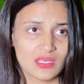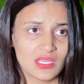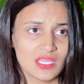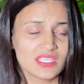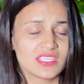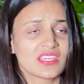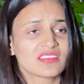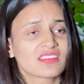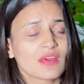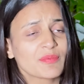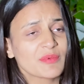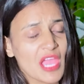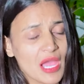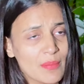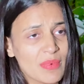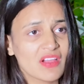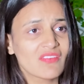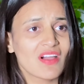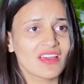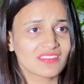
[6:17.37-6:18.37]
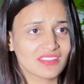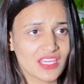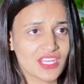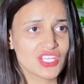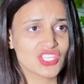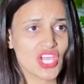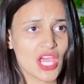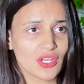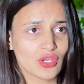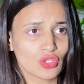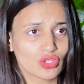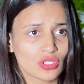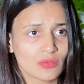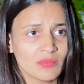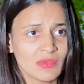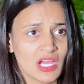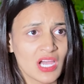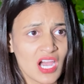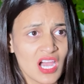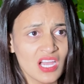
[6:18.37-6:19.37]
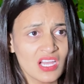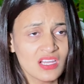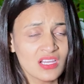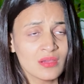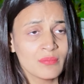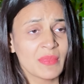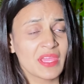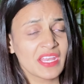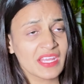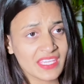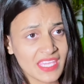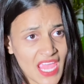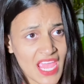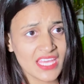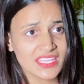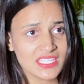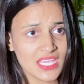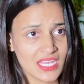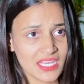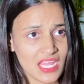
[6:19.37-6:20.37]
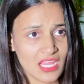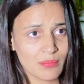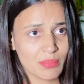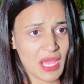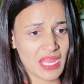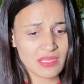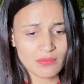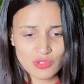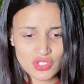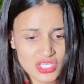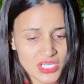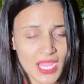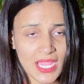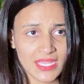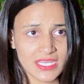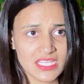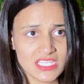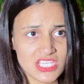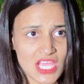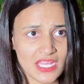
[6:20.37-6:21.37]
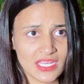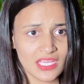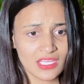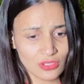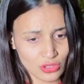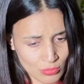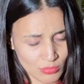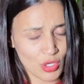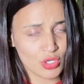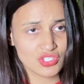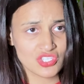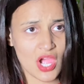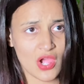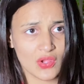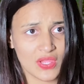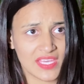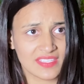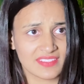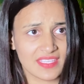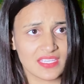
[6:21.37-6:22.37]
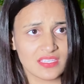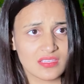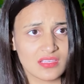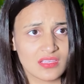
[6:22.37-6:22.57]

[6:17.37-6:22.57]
ये सब क्या बकवास करे जा रहे हो तुम हाँ मैंने कह दिया ना एक बारी मुझे कहीं नहीं जाना है तुम लोग जाओ यहाँ से